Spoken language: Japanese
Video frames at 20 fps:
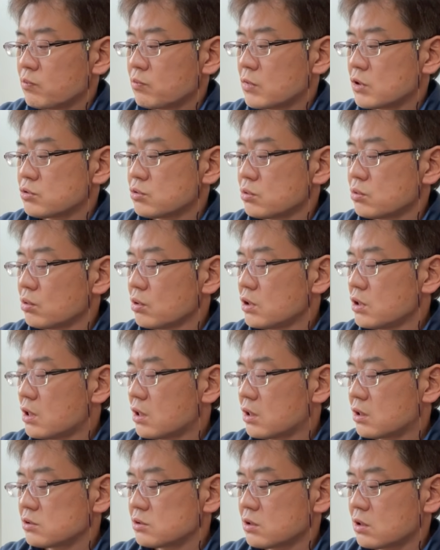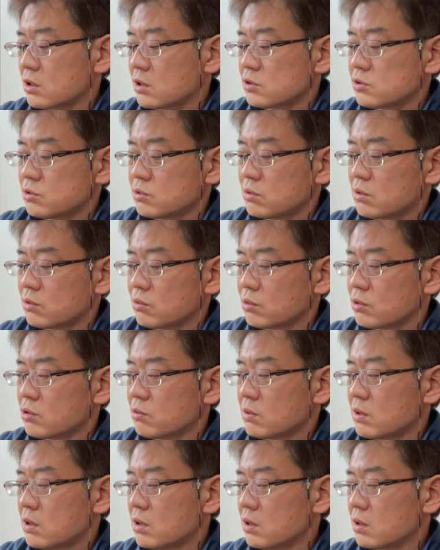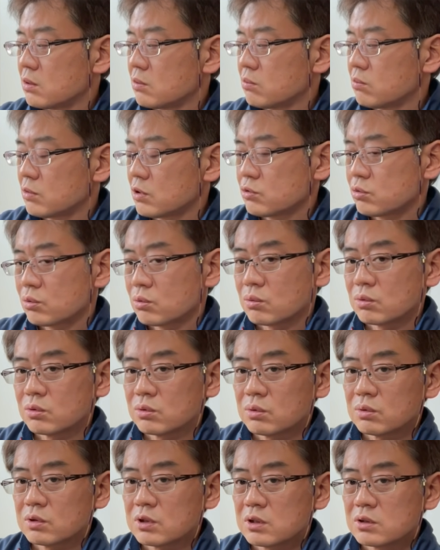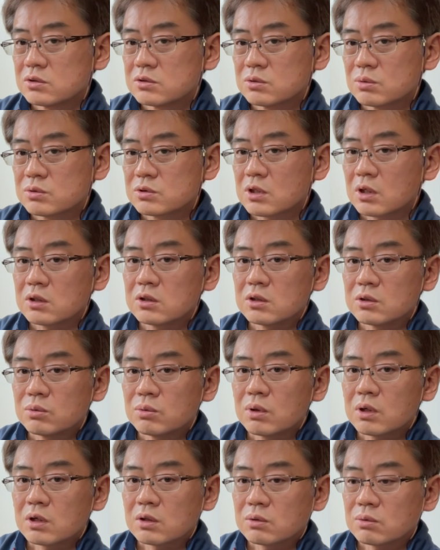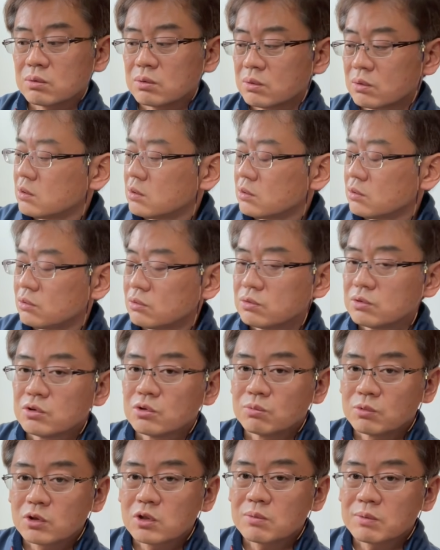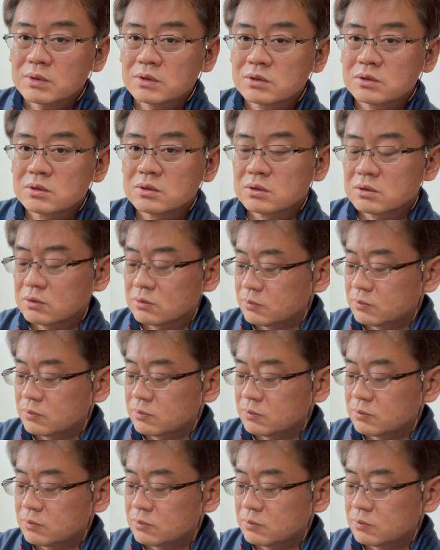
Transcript: まあ、そういう時に明るさが必要な時は、まあ、ちょっとこのレンズを使っていこうかなというふうに思ってます。